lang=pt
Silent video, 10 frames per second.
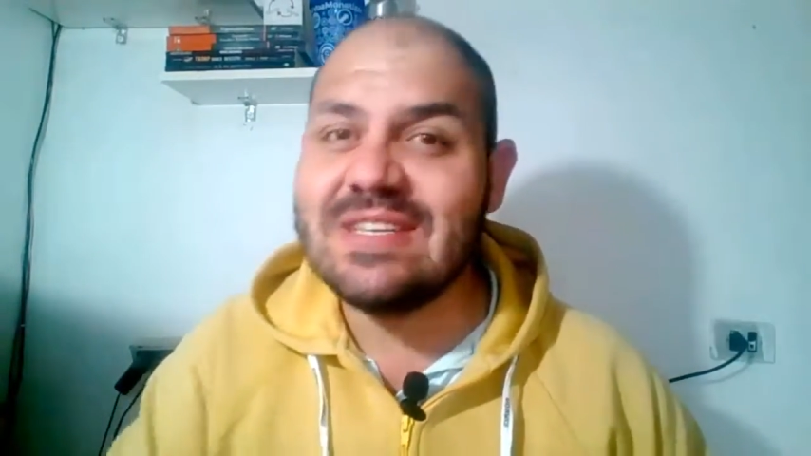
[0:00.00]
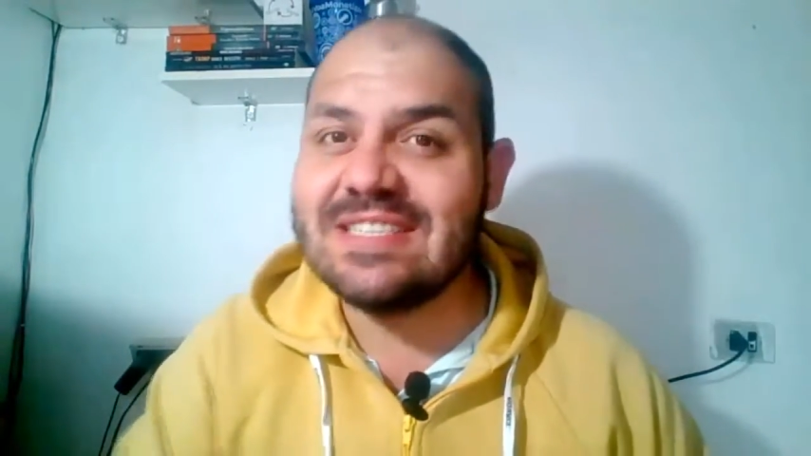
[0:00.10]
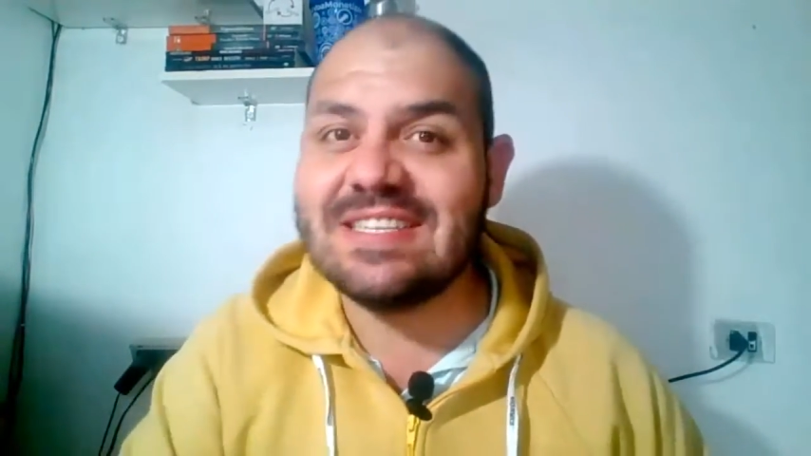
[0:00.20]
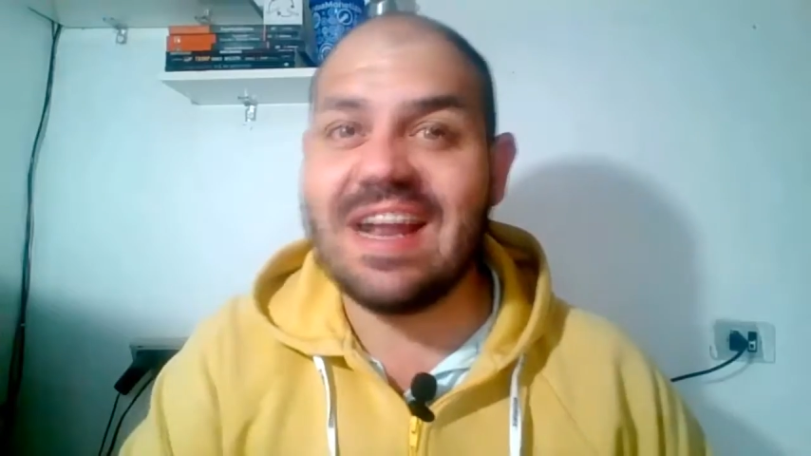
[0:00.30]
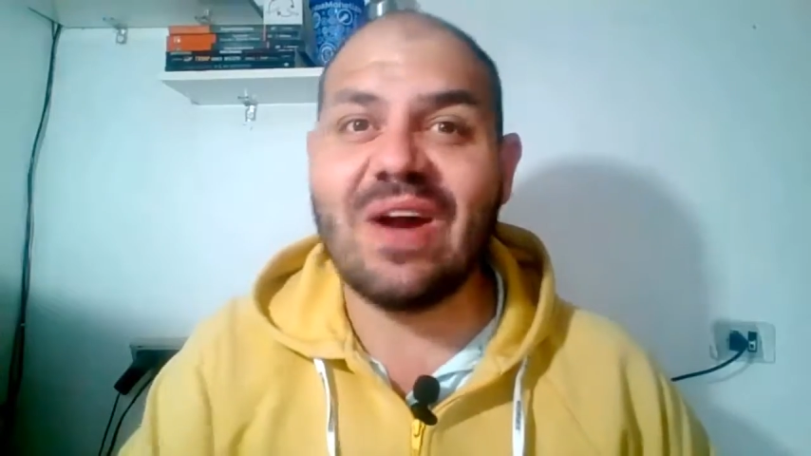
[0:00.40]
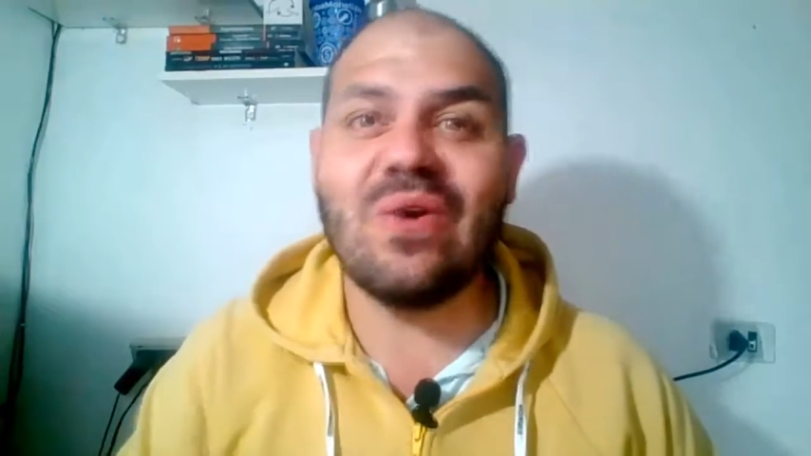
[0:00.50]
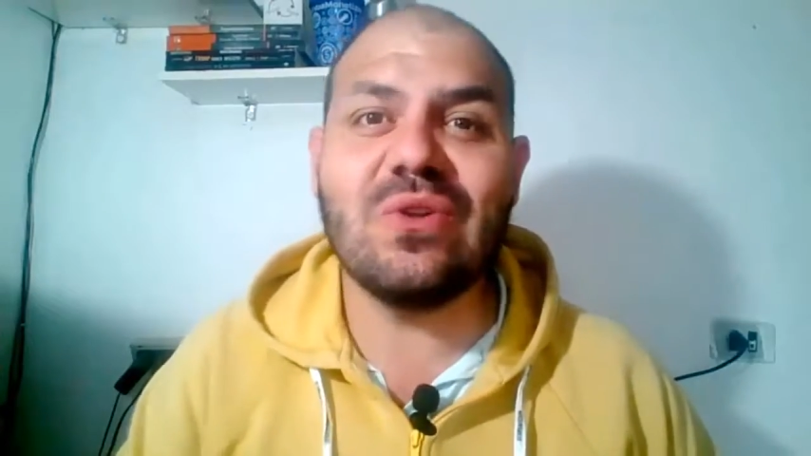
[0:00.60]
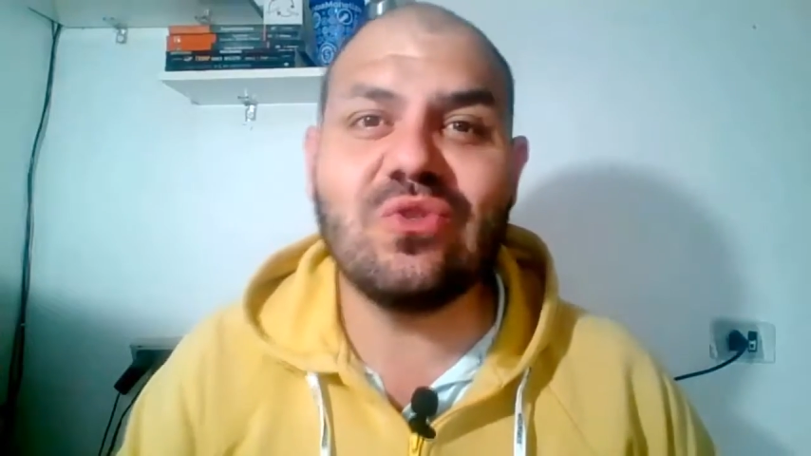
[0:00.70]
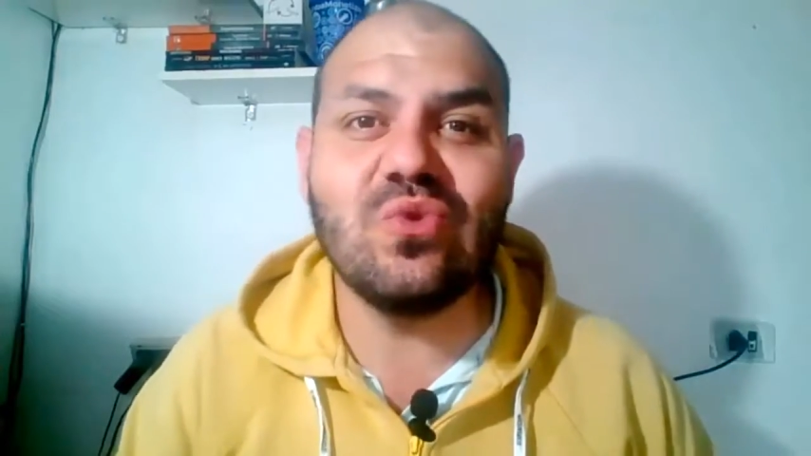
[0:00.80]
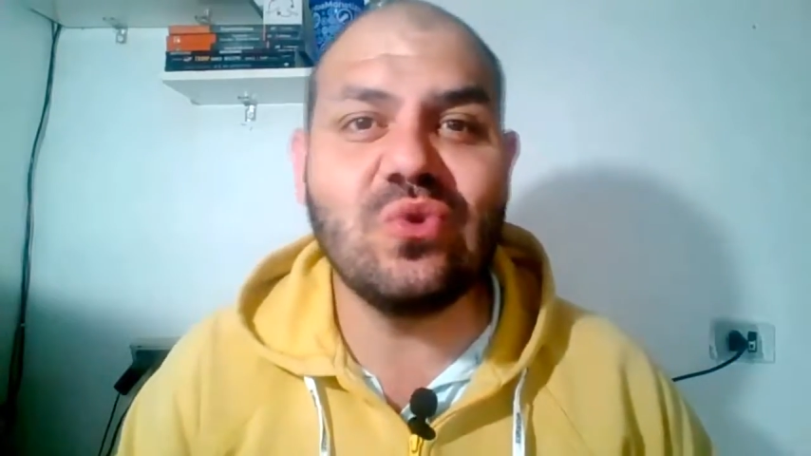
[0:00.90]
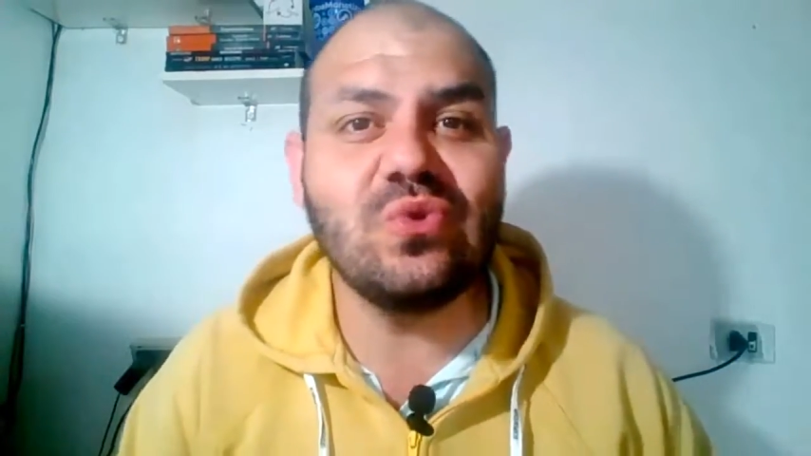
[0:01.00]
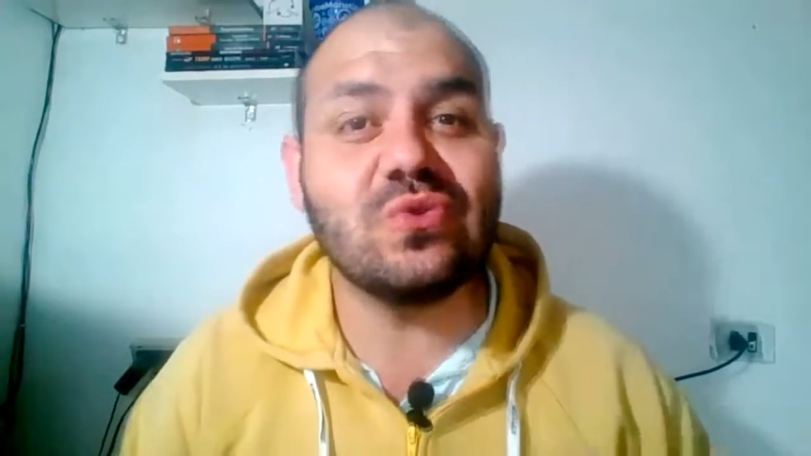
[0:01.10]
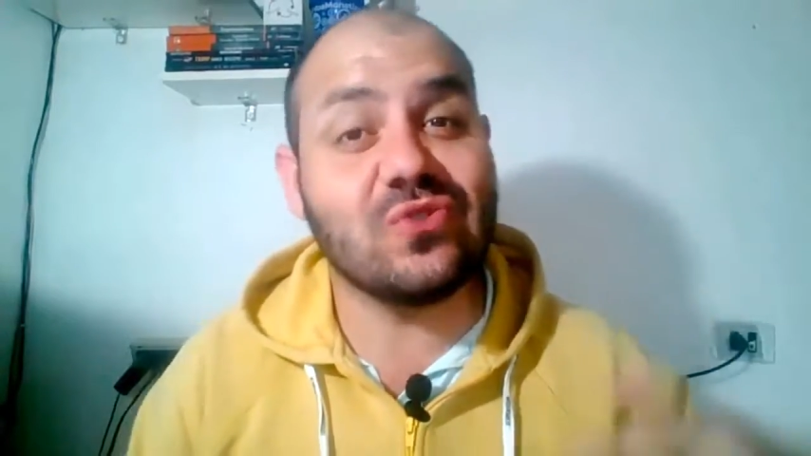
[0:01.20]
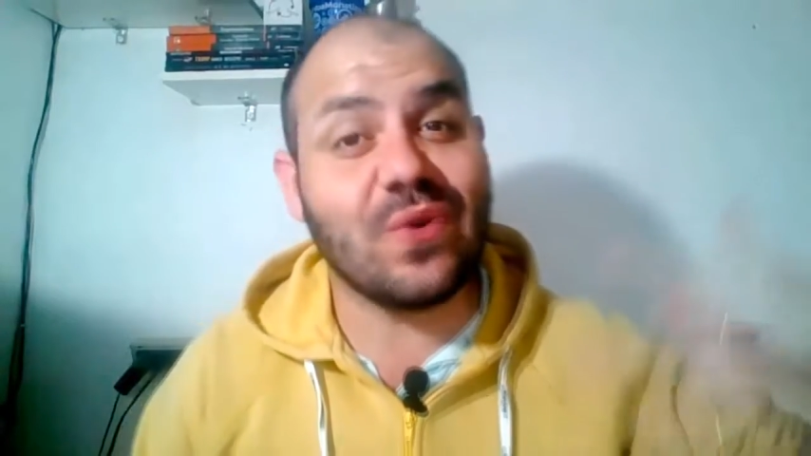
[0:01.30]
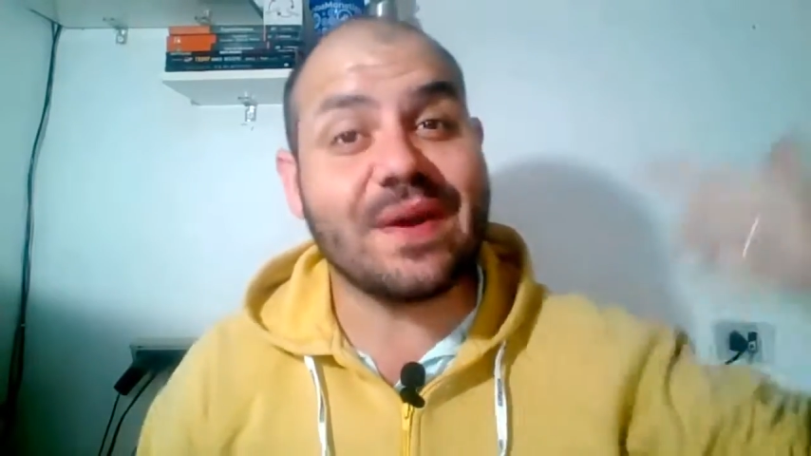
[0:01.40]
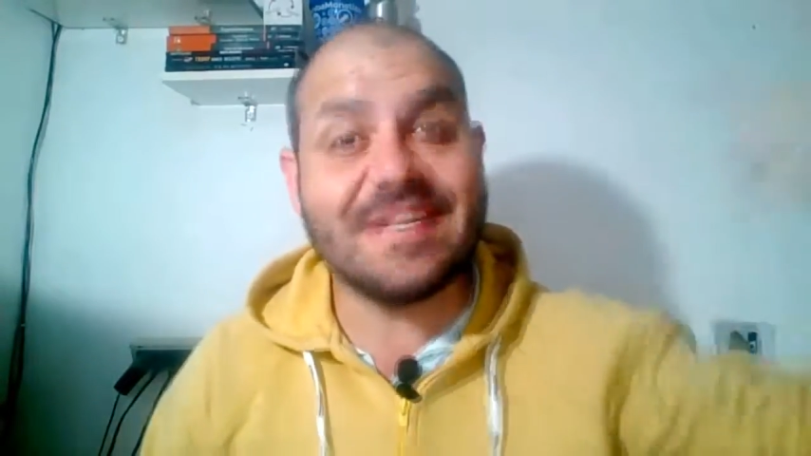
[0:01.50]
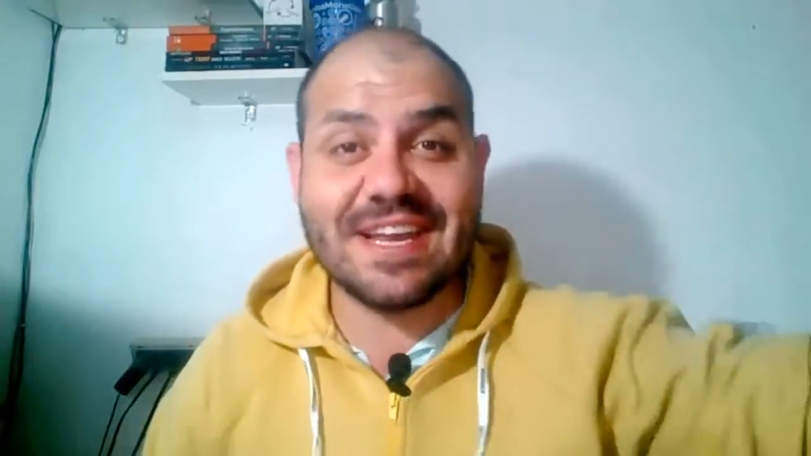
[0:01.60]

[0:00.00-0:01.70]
estragou tudo. Sorte